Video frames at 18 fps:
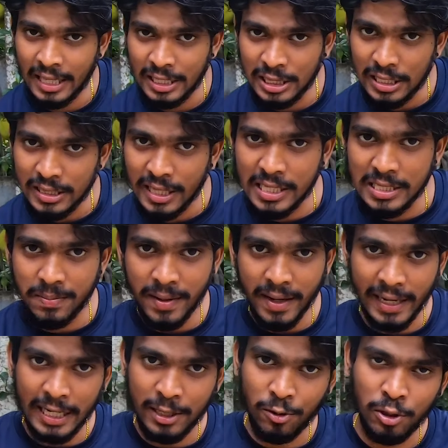எந்த திங்ஸுமே
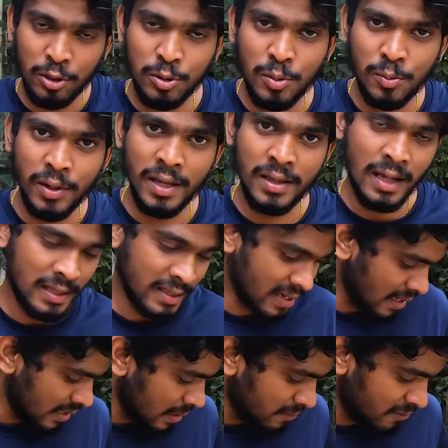கட்டி கொண்டு போக முடியாது
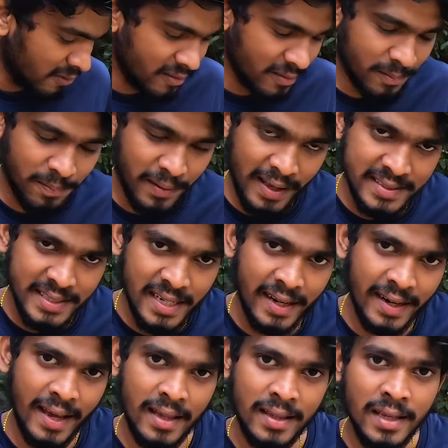அதுக்காக பிளேஸே
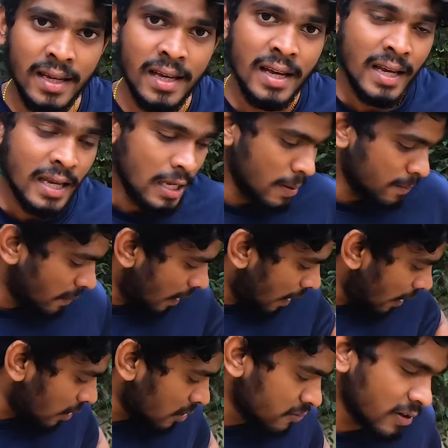கிடையாது இப்போ
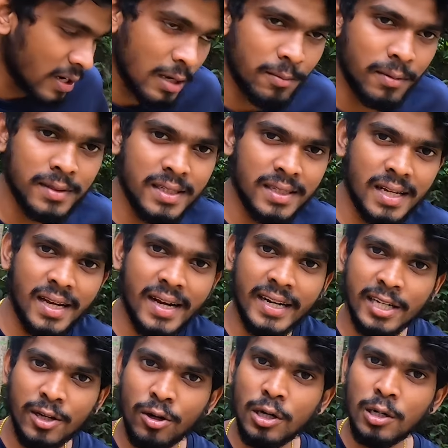ஆர்என் ஃபைவ்ல பார்த்தீங்கன்னா
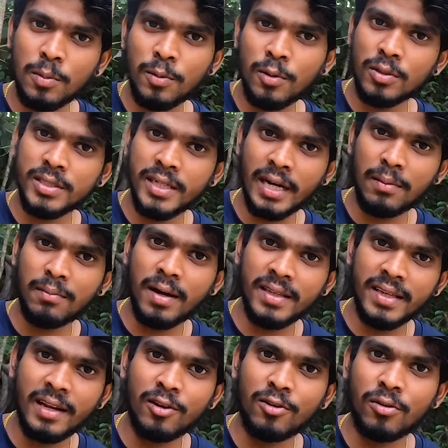கட்டி கொண்டு போக கொஞ்சம்
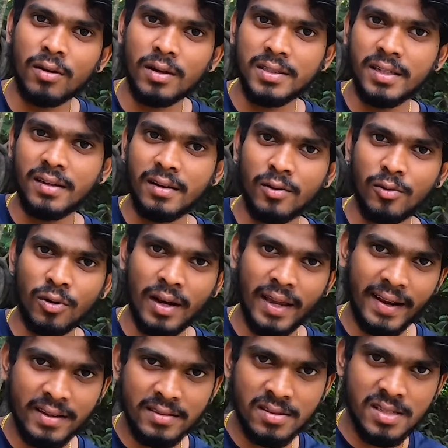இடமா இருக்கும் அந்த ஒரு
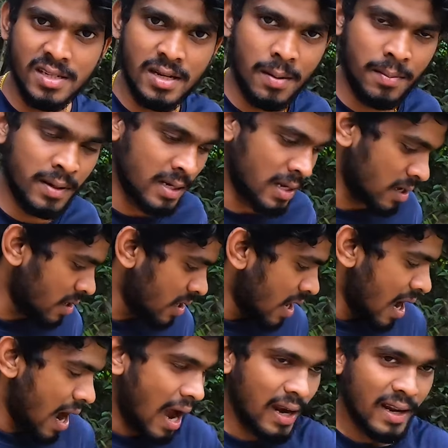லக்கேஜ் வச்சிங்க அப்படின்னா
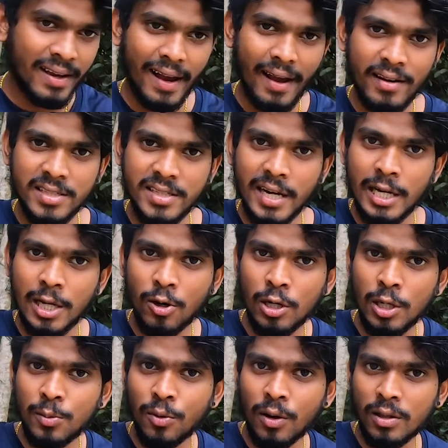அதில் கேரேஜ் கட்டி
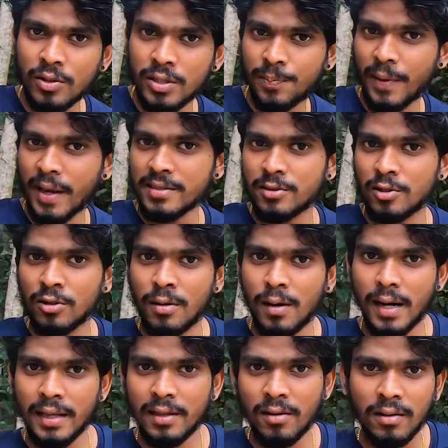கொண்டு போகிறது கொஞ்சம் பிளேஸ்
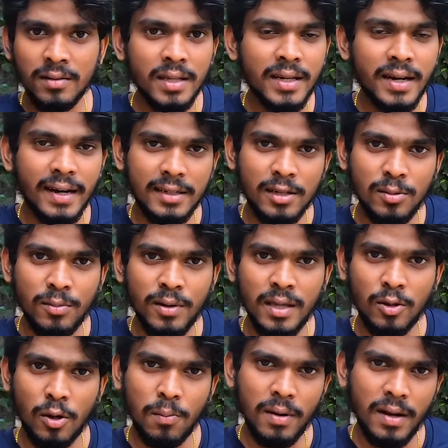இருக்கும் ஆனால் இதில் வந்து கட்ட
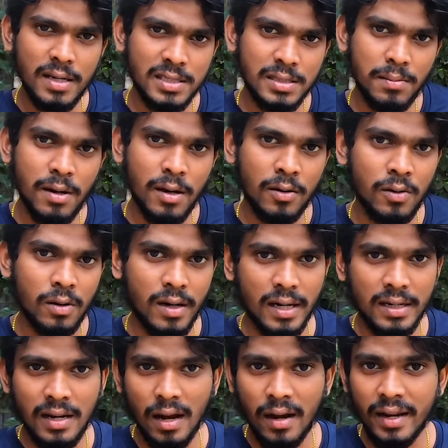முடியாது ரொம்ப கஷ்டமாக இருக்கும்
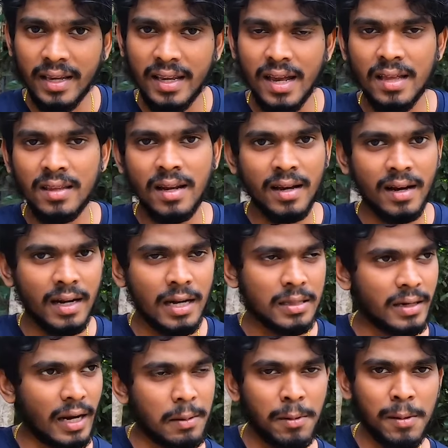கட்டினாலும் நிற்காது நான்
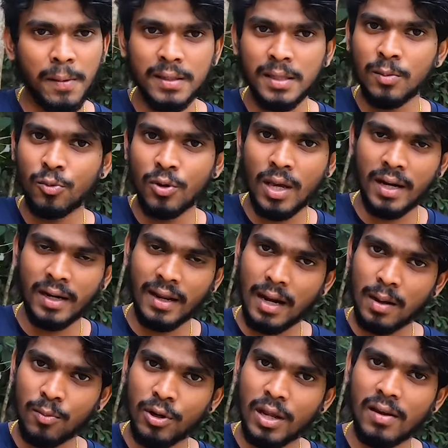கட்டி ட்ரை பண்ணி பார்த்தா முடியும்
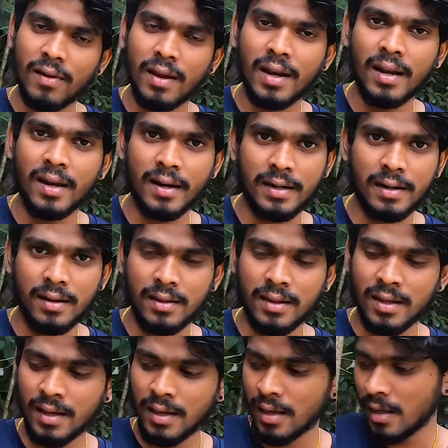என்னால் முடியவே இல்லை
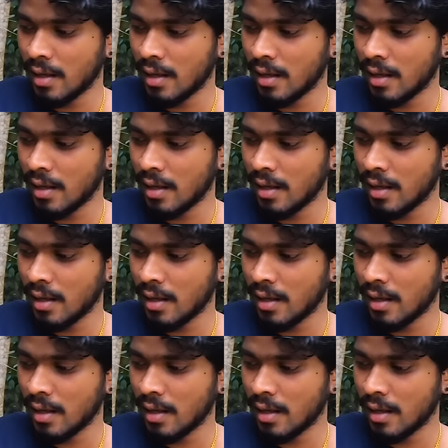கட்டுறதுக்கு